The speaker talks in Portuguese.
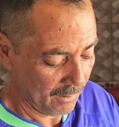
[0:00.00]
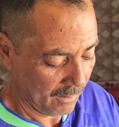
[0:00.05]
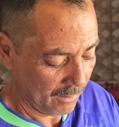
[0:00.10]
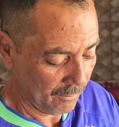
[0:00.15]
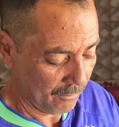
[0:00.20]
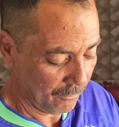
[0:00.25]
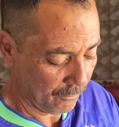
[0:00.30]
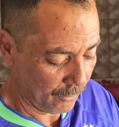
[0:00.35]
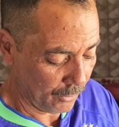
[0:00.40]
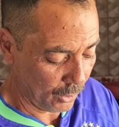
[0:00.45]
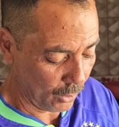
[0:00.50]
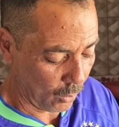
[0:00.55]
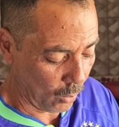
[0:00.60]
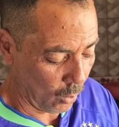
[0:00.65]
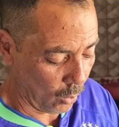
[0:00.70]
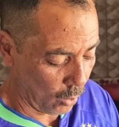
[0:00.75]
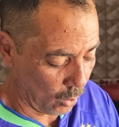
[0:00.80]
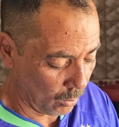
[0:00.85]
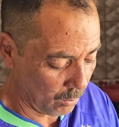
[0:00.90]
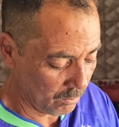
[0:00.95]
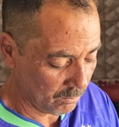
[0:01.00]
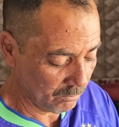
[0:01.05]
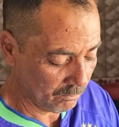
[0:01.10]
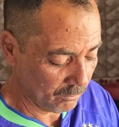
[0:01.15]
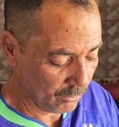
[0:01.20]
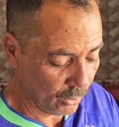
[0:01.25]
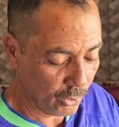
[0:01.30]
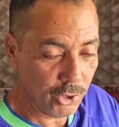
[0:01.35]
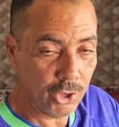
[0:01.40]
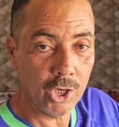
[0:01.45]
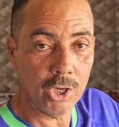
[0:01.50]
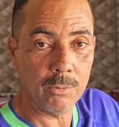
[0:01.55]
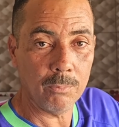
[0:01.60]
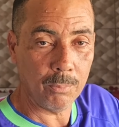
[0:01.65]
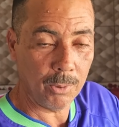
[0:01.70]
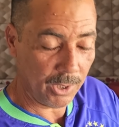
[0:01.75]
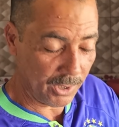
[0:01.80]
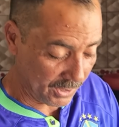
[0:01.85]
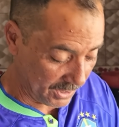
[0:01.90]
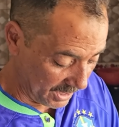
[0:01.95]
Dia de, Pô, dia de princesa. Dia
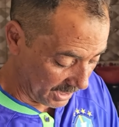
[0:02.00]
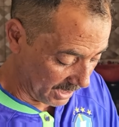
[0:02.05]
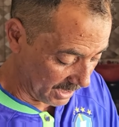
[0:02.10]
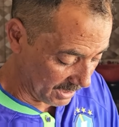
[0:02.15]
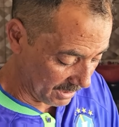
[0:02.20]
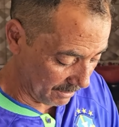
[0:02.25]
de princesa.